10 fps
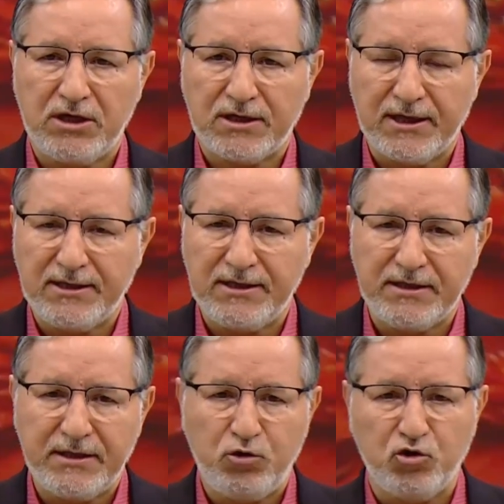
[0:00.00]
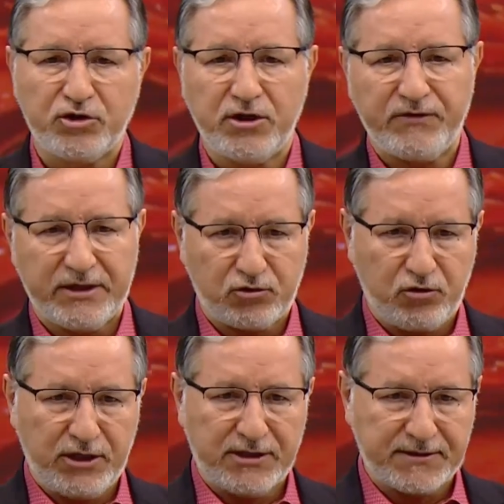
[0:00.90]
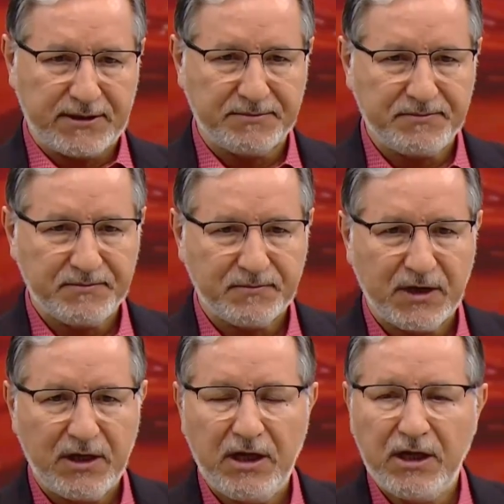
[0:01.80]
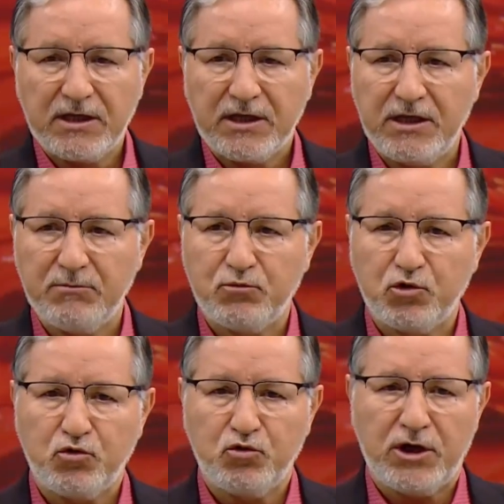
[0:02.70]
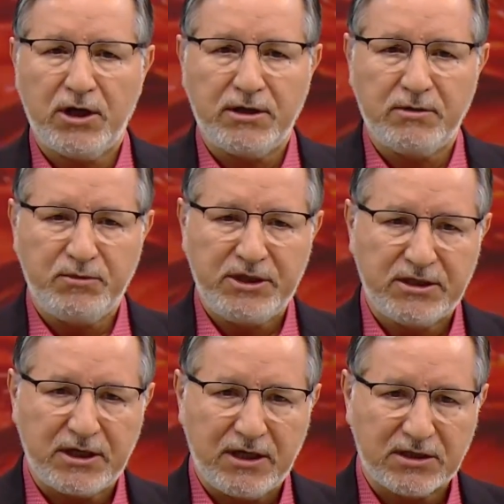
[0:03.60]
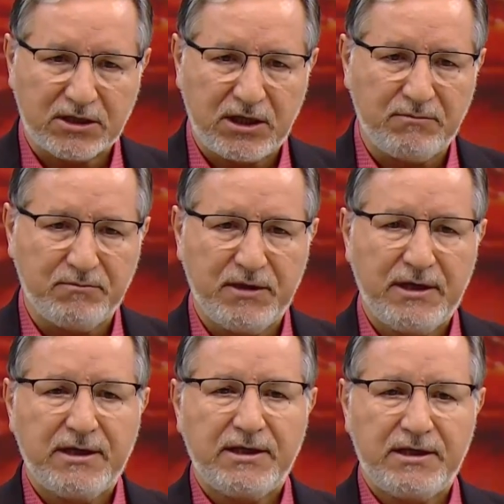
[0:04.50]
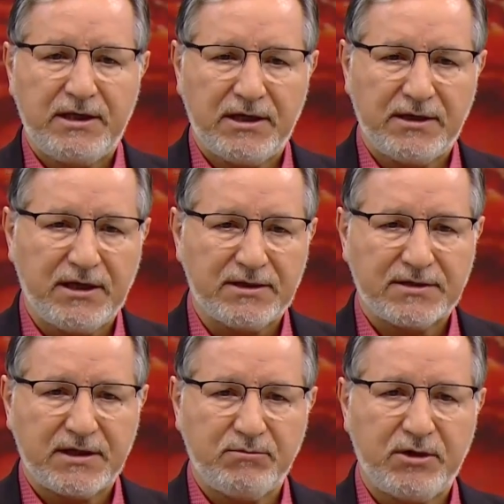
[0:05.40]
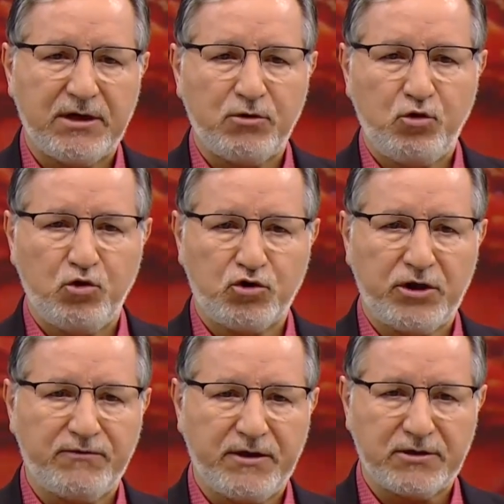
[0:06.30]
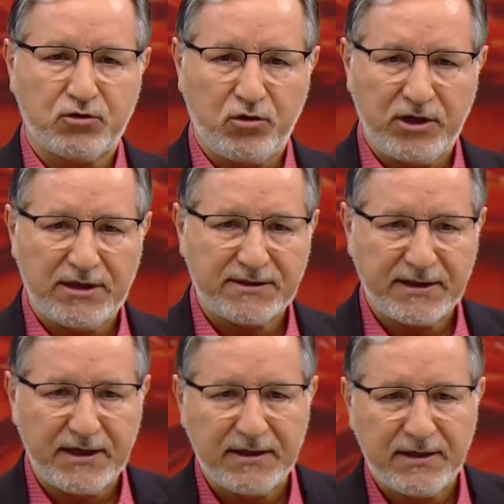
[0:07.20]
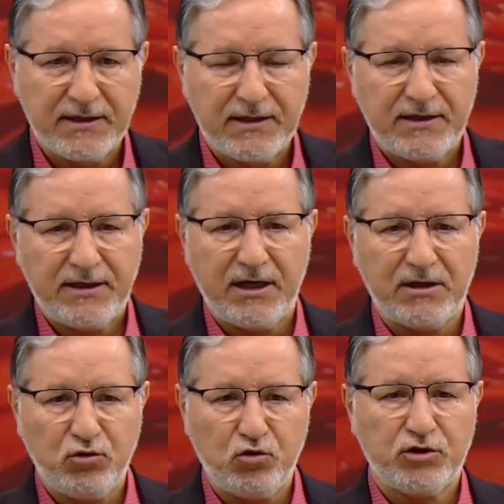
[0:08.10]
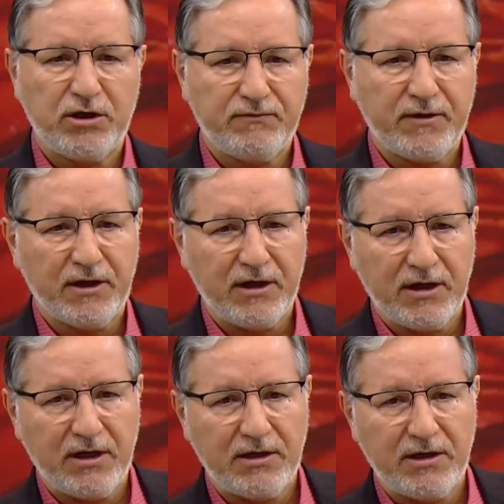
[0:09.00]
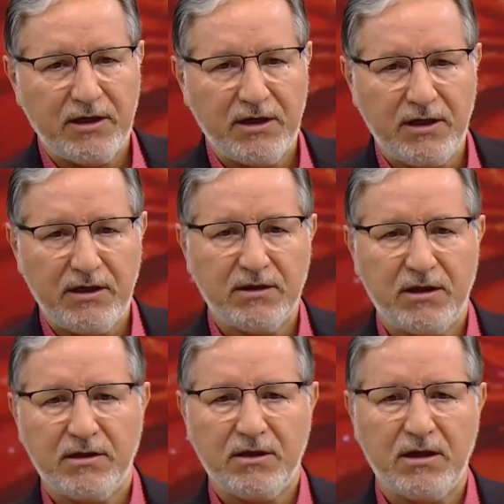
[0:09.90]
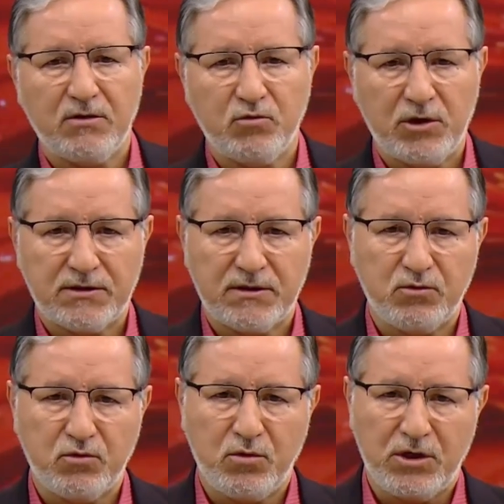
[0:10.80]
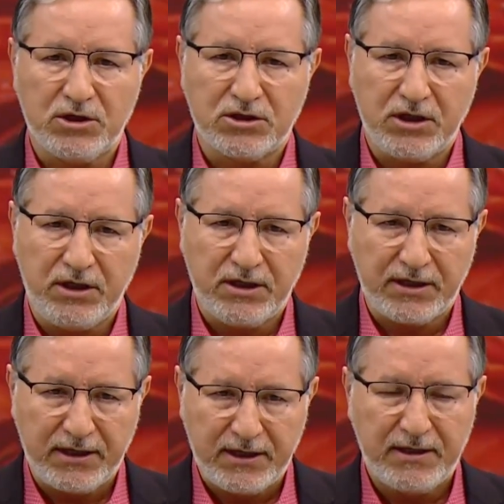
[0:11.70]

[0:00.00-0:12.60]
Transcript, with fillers: kadiri yüz defa söylerse. Kim bu duayı bir akşam ya da sabah yüz defa söylerse yani yüz defa la ilahe illallah, vahdehu la şerike leh